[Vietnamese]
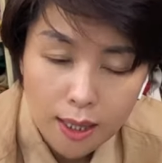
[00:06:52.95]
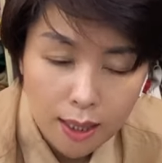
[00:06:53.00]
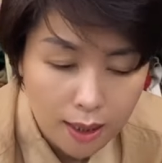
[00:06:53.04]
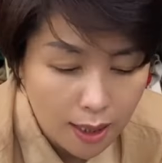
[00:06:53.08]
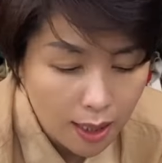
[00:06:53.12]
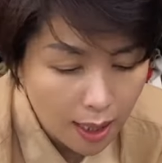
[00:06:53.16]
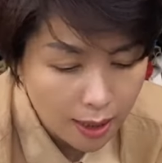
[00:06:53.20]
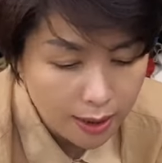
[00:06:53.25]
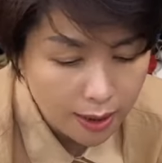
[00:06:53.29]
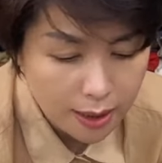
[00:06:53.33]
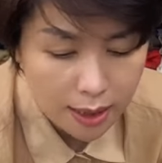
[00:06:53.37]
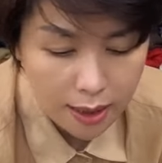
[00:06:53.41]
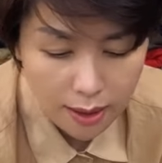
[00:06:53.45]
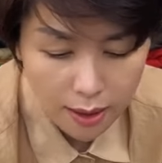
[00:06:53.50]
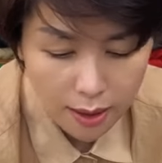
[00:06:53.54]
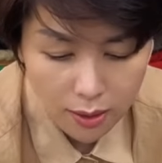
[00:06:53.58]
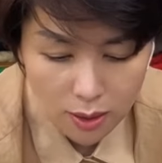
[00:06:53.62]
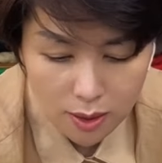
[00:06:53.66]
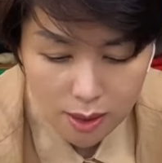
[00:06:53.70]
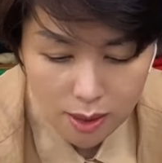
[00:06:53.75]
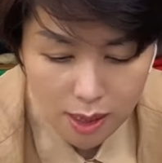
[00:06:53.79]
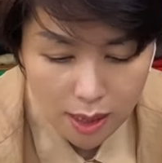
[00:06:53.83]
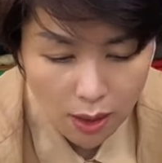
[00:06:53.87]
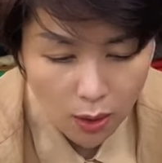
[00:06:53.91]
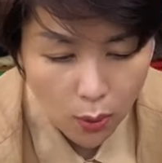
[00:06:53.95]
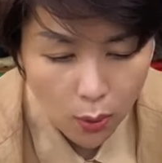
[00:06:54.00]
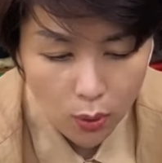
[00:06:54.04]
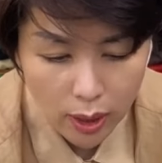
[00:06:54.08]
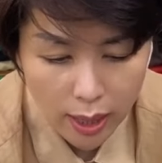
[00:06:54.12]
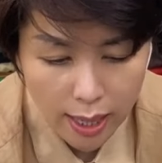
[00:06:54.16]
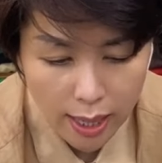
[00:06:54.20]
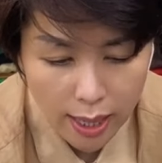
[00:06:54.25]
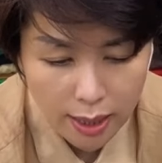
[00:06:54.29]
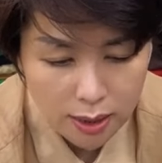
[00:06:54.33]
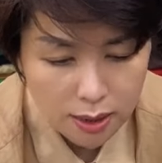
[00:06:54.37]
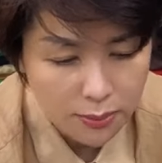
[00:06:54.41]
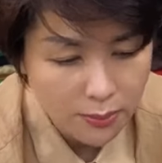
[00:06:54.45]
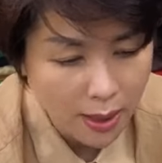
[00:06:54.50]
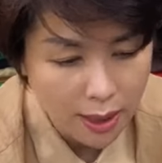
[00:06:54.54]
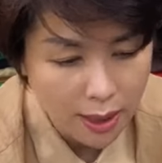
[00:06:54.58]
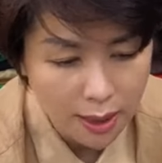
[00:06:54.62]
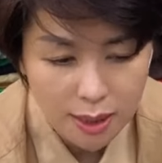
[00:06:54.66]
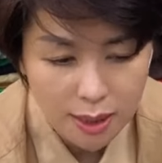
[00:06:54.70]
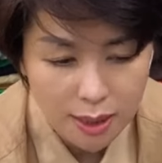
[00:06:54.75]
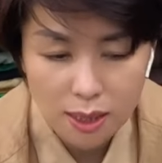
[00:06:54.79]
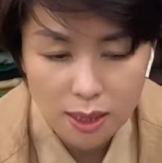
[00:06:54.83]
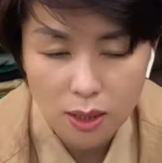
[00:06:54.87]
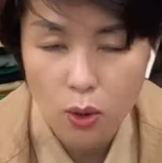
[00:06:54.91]
nên là nhìn nó rất là ok chứ mặc
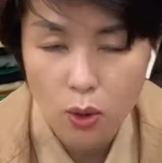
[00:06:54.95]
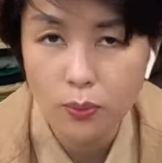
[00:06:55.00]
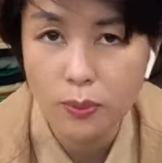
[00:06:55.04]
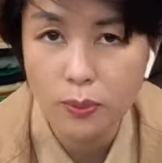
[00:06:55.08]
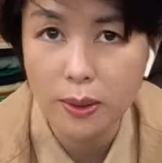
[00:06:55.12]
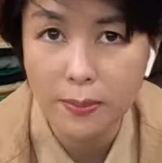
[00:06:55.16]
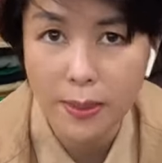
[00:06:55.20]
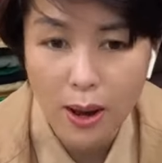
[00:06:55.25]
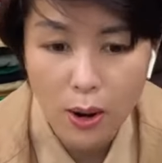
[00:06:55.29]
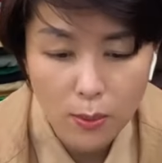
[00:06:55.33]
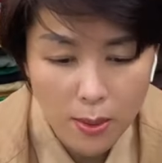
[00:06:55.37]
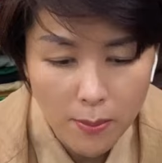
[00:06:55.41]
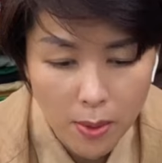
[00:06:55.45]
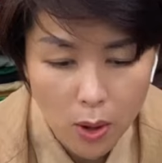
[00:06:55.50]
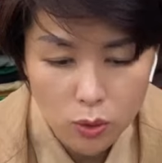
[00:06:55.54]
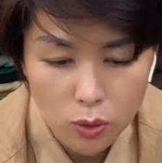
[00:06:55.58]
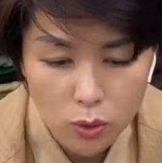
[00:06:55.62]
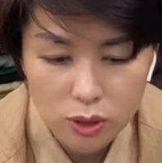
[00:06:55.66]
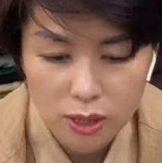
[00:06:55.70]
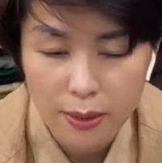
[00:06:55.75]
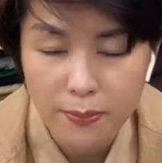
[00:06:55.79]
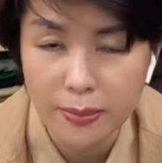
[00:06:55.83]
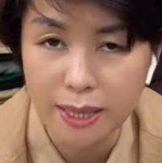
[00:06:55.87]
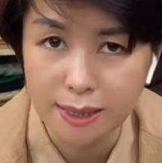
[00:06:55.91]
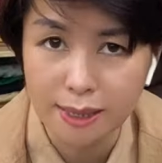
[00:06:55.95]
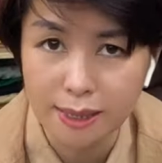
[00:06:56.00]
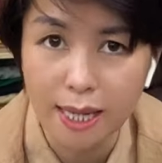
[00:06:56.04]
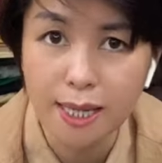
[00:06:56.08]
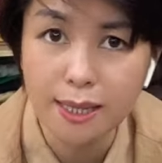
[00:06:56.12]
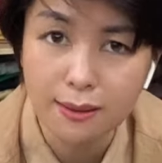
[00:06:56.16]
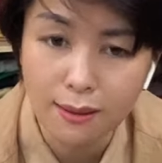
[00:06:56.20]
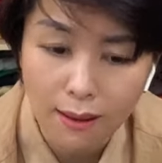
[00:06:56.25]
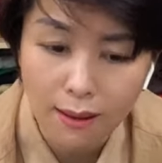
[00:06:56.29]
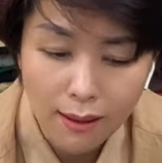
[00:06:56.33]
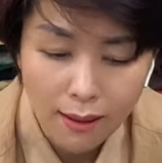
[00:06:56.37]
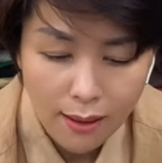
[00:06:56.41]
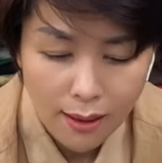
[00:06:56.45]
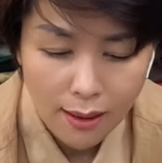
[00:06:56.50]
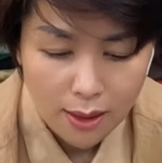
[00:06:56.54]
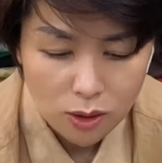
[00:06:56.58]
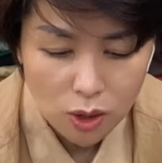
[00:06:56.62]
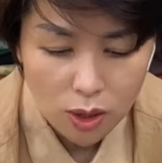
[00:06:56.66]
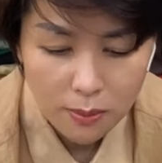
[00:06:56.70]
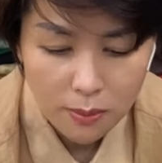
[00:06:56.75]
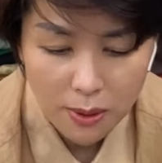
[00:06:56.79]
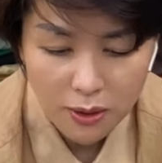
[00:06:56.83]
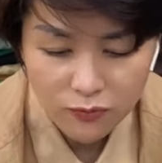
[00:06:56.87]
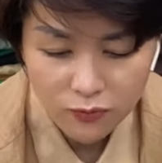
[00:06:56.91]
lên sẽ không bị béo mà màu trầm lại tây nữa cho
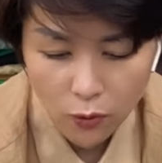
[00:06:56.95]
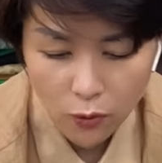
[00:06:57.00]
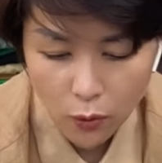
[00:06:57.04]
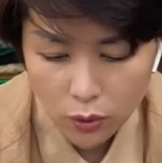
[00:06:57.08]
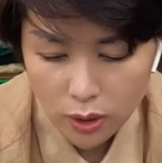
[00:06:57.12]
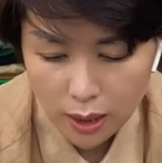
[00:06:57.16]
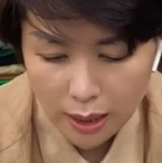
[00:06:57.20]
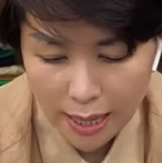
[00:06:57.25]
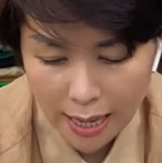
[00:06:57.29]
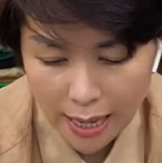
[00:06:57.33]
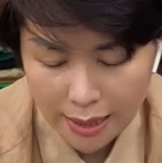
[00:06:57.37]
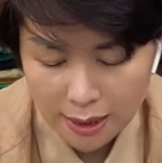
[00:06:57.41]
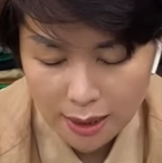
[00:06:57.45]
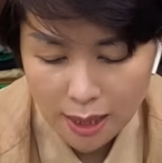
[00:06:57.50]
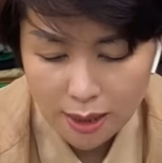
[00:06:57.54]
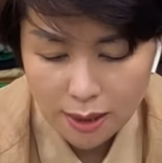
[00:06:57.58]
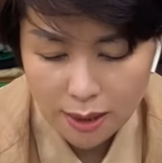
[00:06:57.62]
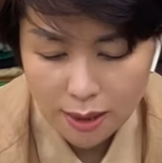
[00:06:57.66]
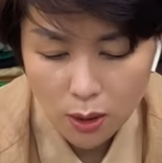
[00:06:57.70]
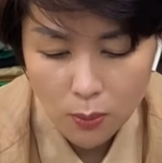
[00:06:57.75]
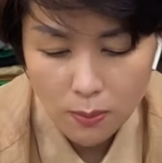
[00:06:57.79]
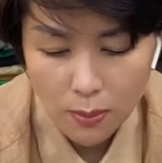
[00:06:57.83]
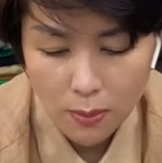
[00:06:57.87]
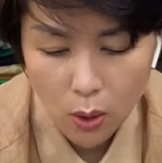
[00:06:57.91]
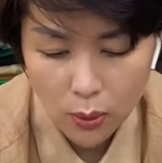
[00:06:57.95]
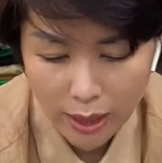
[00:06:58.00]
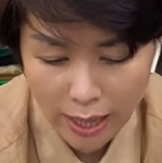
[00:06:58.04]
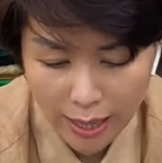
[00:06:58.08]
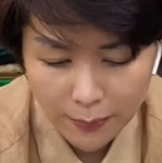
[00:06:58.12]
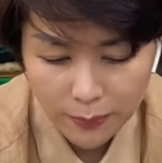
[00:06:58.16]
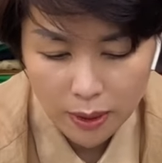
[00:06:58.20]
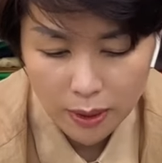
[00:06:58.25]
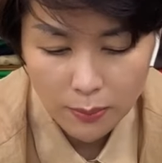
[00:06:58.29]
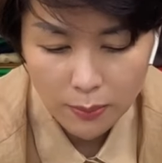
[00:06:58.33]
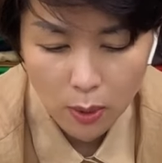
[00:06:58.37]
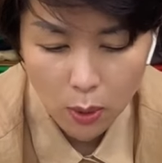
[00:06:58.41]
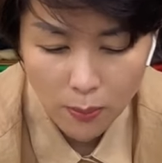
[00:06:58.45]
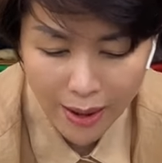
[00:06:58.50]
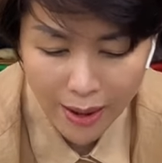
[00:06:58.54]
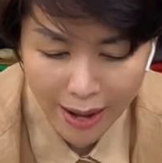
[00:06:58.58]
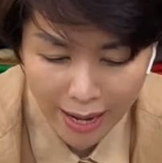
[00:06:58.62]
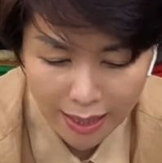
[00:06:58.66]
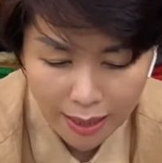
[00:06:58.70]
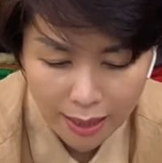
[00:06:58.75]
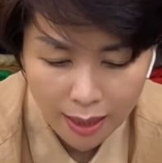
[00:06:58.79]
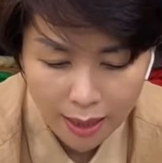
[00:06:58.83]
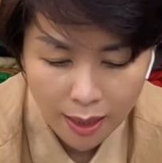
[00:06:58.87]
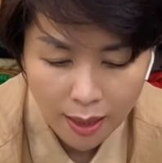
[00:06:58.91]
nên mình phối được cả những cái tông màu kem này màu be
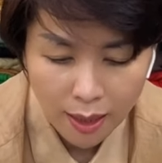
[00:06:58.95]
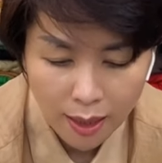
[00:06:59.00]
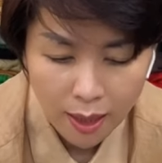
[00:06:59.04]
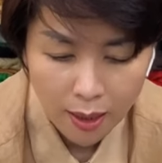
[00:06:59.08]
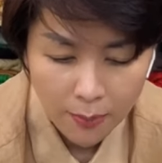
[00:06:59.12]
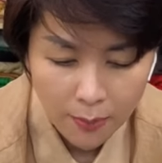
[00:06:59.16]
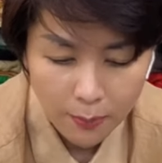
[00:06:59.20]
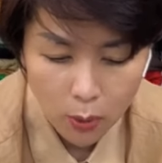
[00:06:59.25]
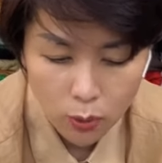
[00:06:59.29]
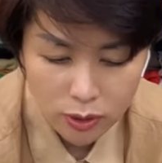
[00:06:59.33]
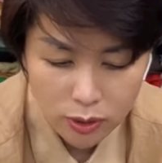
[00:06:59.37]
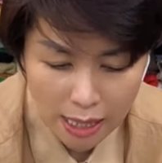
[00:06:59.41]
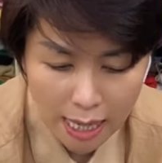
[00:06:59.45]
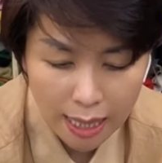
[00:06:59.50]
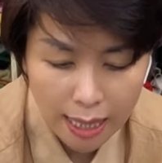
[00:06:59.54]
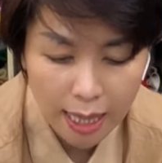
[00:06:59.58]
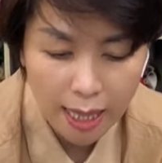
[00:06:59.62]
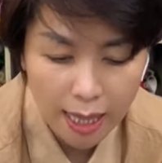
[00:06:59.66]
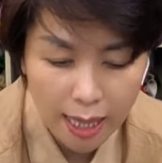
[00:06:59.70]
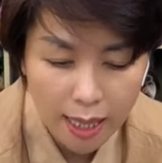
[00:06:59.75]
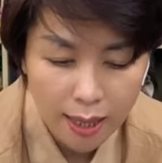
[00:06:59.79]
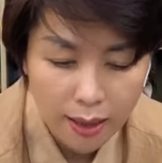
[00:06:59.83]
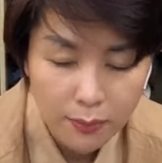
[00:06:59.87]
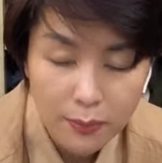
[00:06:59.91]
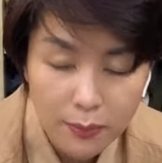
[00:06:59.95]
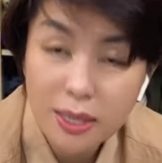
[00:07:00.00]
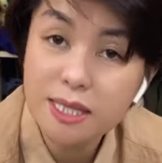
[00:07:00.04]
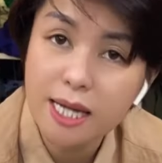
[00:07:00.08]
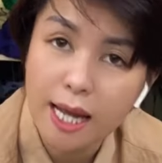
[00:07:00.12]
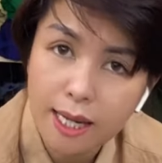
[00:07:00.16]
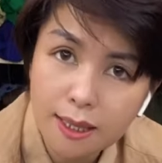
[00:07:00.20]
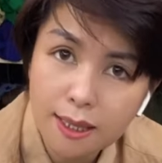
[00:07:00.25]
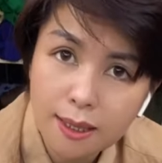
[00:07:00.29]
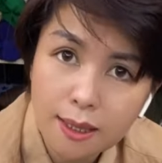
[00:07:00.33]
này màu trắng này bên trên